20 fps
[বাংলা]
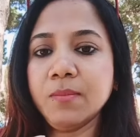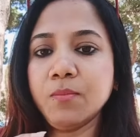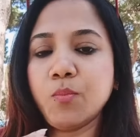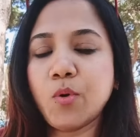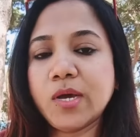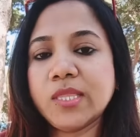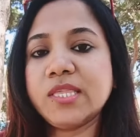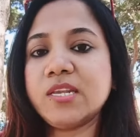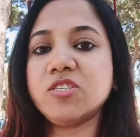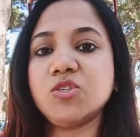
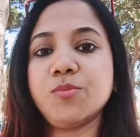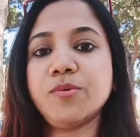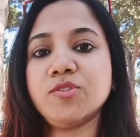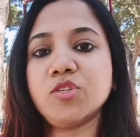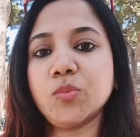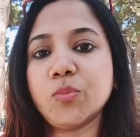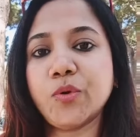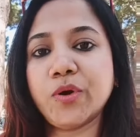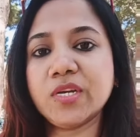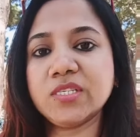পঁয়ত্রিশ
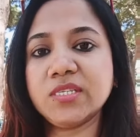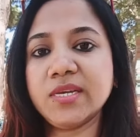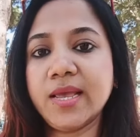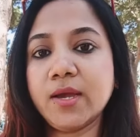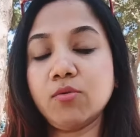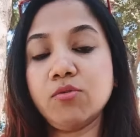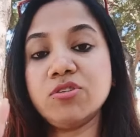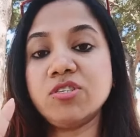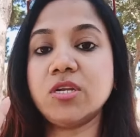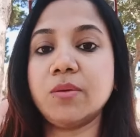বছর বয়সে
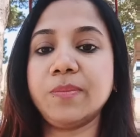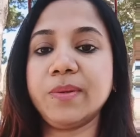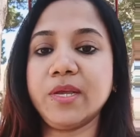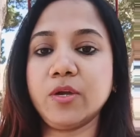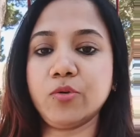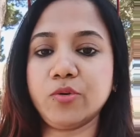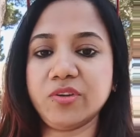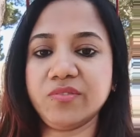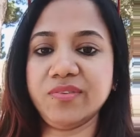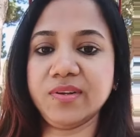একুশটা বিয়ে
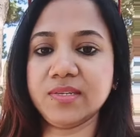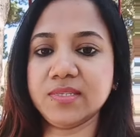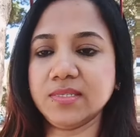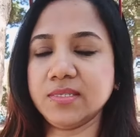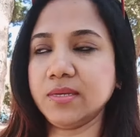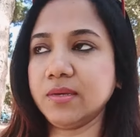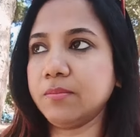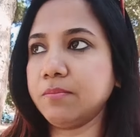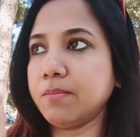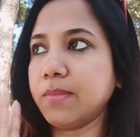করে
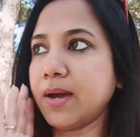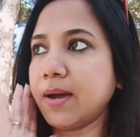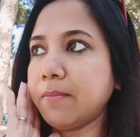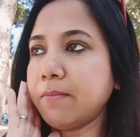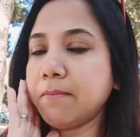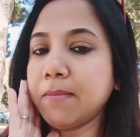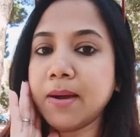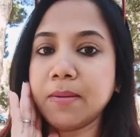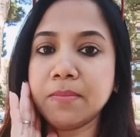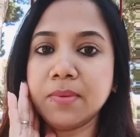ফেলছেন মাম্মা